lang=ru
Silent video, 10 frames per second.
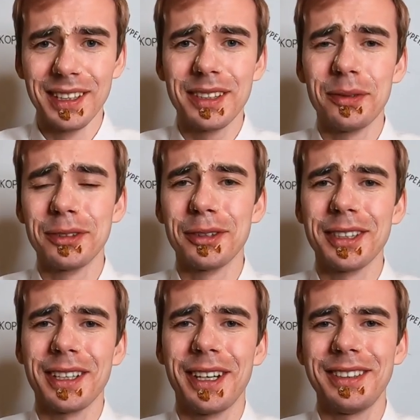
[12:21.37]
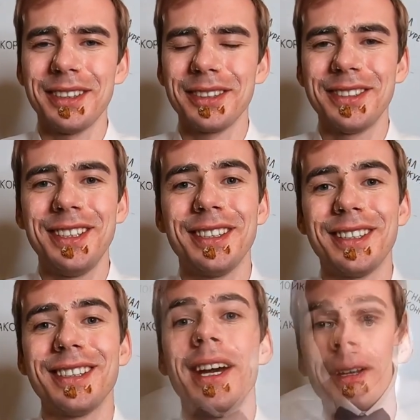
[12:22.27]
Давно так хотел
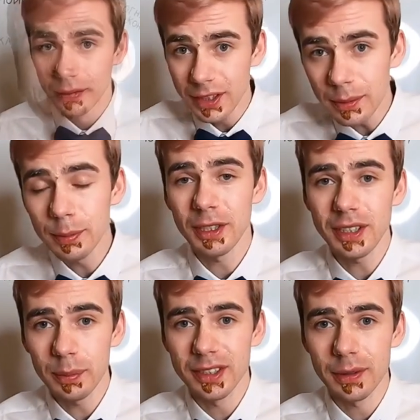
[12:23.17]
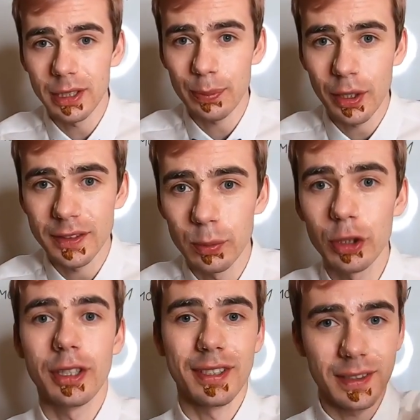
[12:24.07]
сделать. Всем спасибо за ваш просмотр,